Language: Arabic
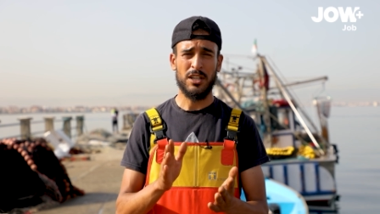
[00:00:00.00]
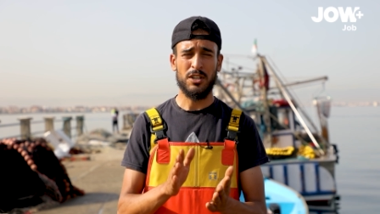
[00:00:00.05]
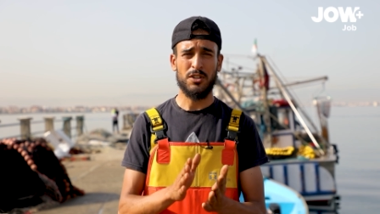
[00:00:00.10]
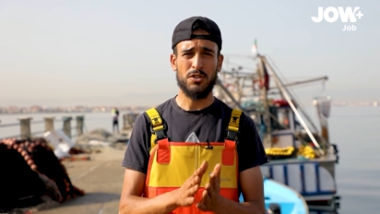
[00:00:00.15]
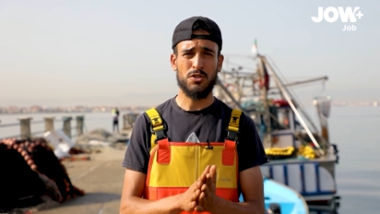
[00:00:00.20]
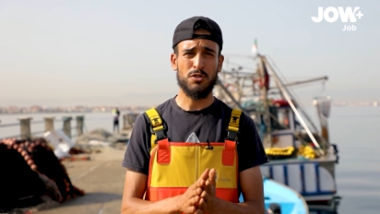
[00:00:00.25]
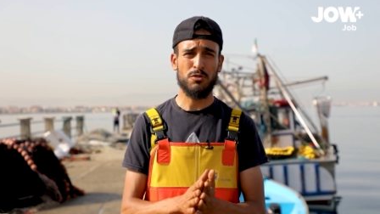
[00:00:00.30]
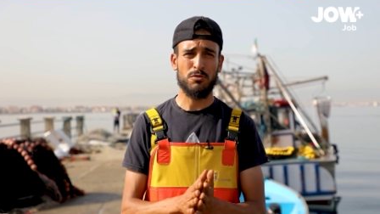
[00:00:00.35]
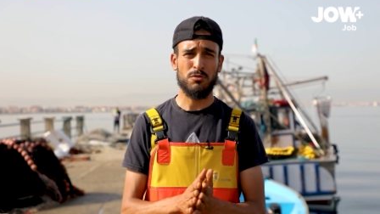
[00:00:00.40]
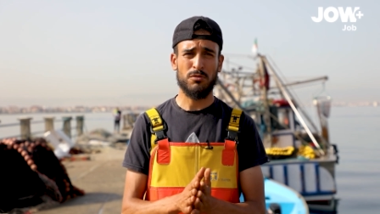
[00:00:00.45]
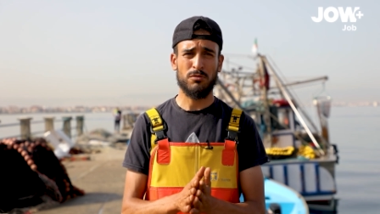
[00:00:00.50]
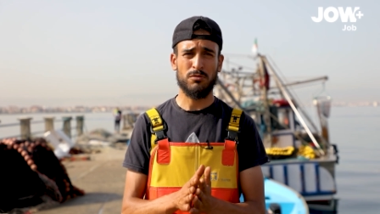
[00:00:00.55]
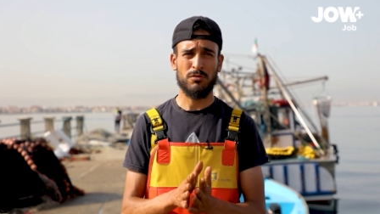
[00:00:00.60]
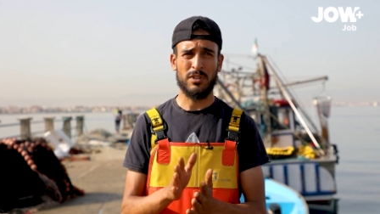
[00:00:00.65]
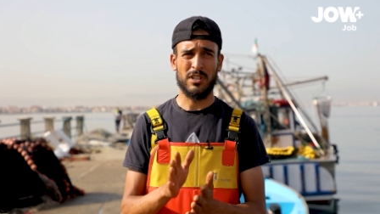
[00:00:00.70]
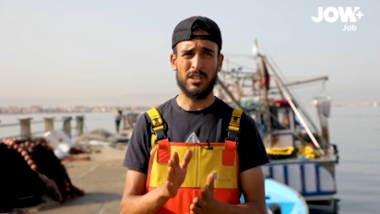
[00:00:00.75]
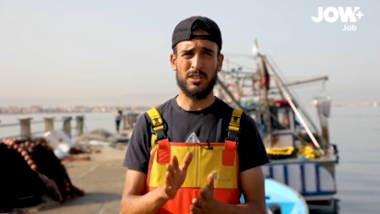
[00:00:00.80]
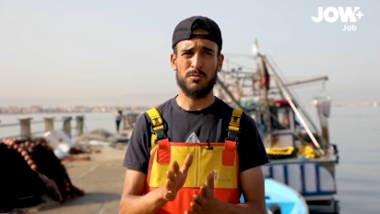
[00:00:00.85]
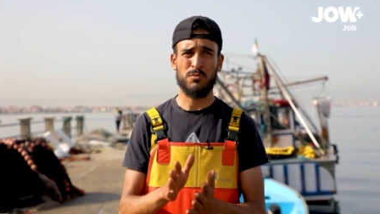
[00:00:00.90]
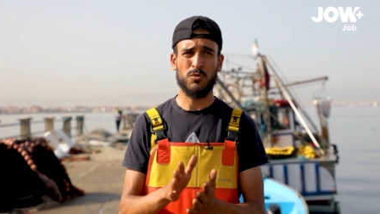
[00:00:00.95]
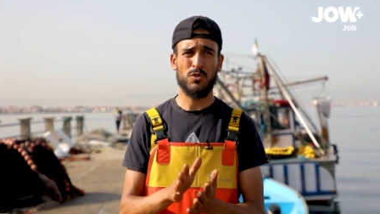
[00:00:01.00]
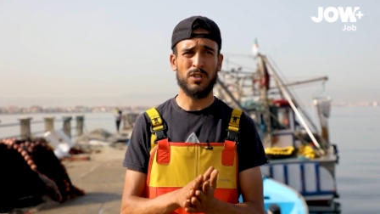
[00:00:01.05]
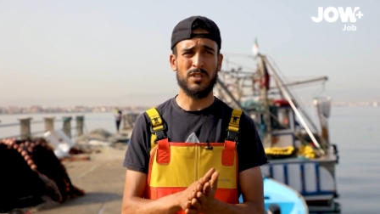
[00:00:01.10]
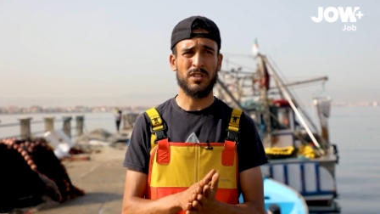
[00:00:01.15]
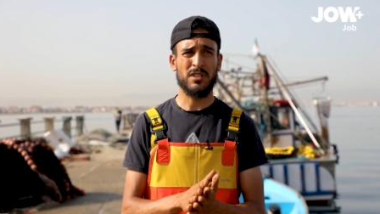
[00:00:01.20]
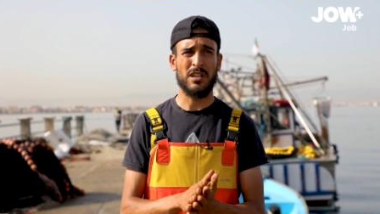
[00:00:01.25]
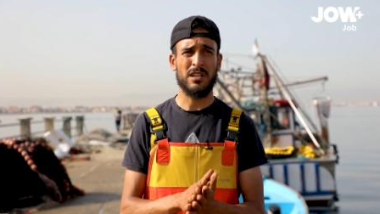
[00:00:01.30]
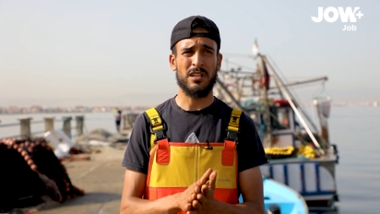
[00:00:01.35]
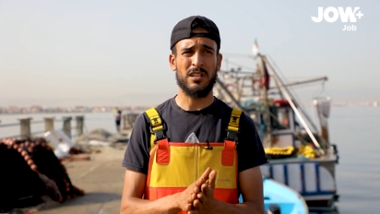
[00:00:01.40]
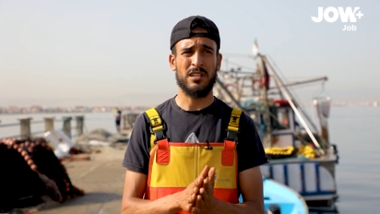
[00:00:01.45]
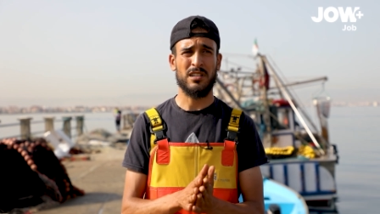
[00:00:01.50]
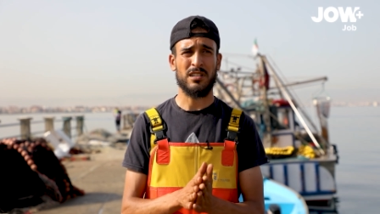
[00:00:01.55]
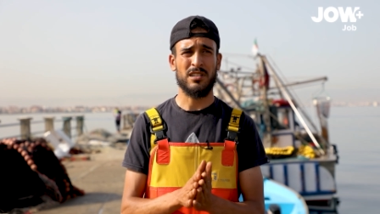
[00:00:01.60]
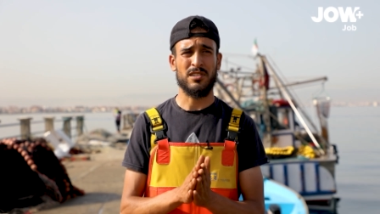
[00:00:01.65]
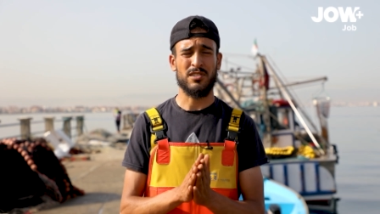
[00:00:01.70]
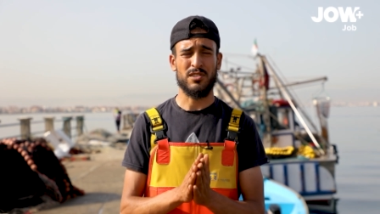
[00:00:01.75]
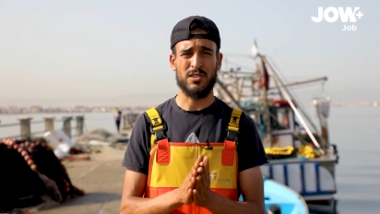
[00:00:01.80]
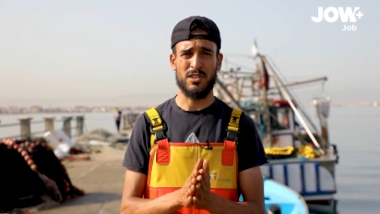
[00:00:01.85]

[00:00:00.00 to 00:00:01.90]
يجيك 4 موا تاع